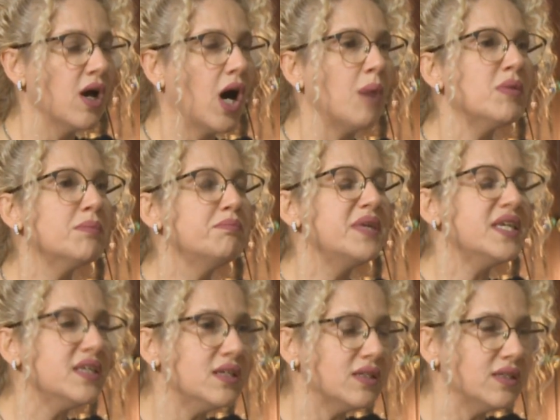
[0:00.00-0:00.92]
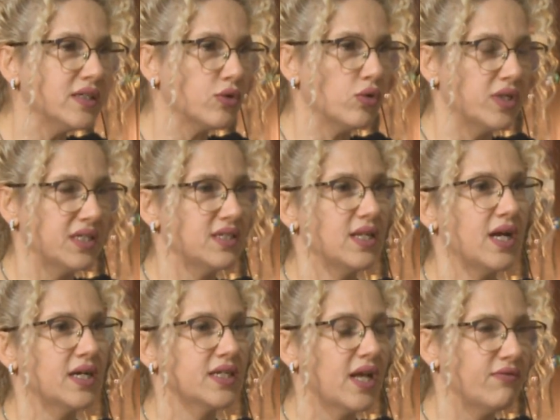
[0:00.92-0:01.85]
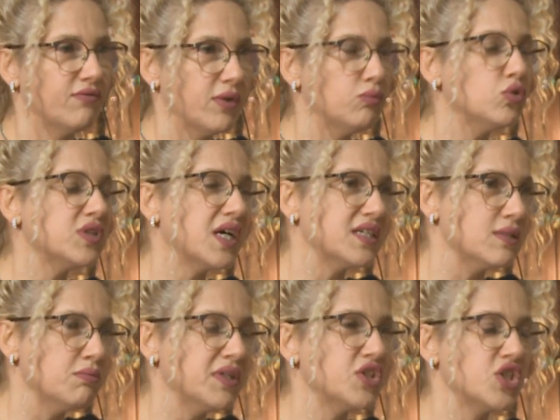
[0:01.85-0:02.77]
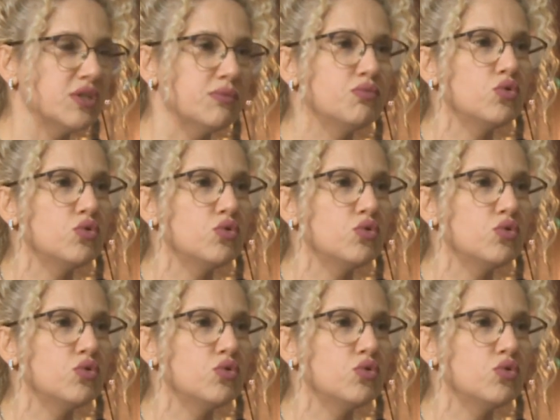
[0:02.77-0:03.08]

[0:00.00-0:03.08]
ama bin yıllık öğretilerden ve bu tarz maji,